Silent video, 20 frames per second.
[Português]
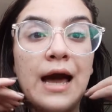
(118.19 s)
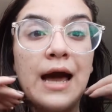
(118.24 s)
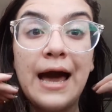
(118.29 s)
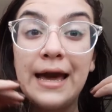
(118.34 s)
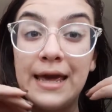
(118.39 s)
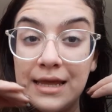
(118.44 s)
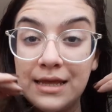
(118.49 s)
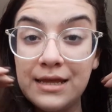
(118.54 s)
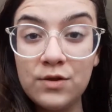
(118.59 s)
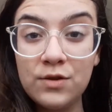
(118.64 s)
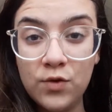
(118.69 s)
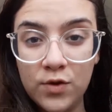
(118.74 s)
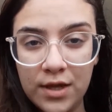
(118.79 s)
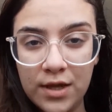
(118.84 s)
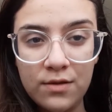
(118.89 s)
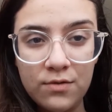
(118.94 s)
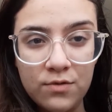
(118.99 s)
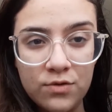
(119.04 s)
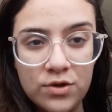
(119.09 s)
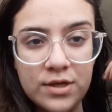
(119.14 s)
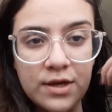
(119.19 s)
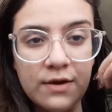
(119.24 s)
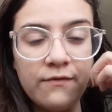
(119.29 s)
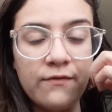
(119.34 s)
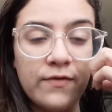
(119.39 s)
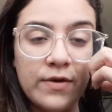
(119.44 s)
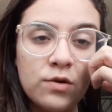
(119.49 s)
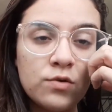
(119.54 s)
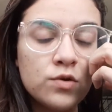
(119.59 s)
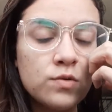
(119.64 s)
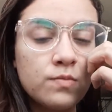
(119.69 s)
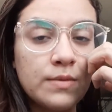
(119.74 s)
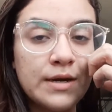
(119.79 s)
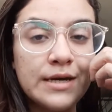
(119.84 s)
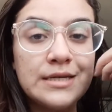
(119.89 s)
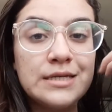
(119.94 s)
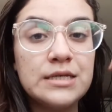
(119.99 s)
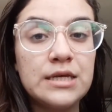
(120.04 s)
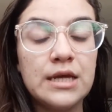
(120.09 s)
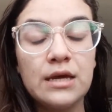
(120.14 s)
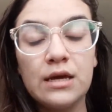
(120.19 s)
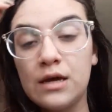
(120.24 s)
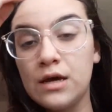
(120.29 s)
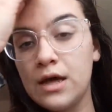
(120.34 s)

Ainda tô tendo desafios, mas